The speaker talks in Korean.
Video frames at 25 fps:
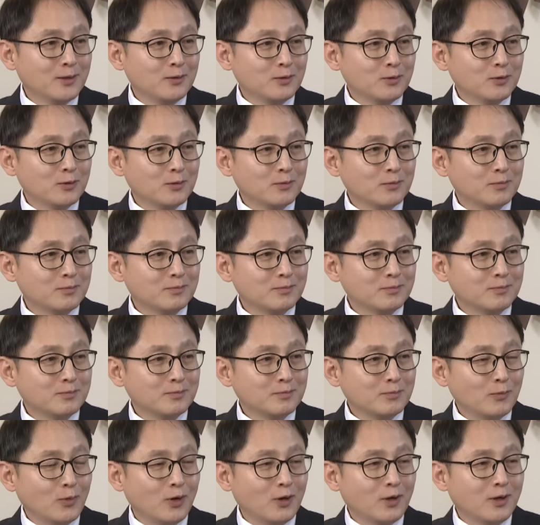좀
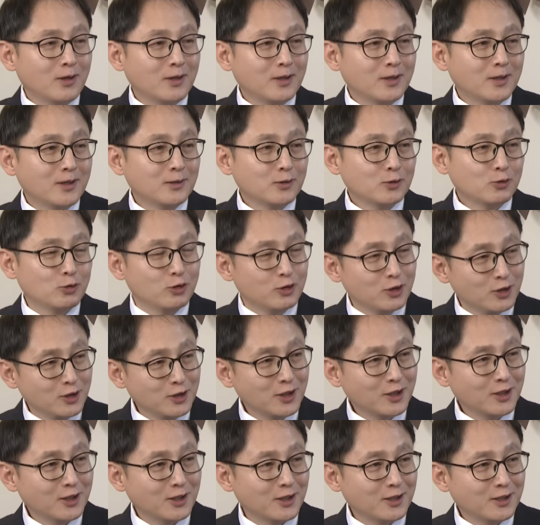
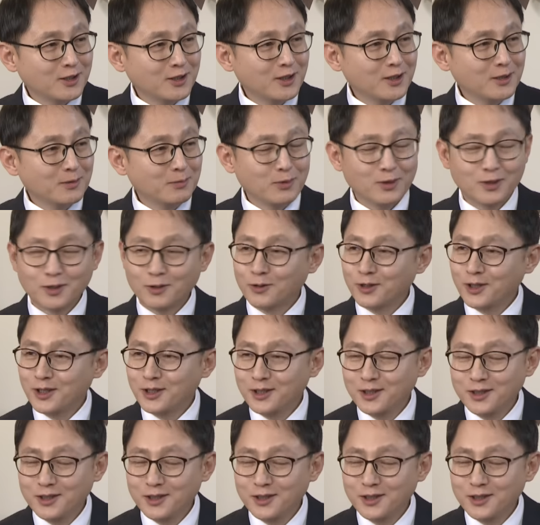추진력이 아까 뭐라고 해야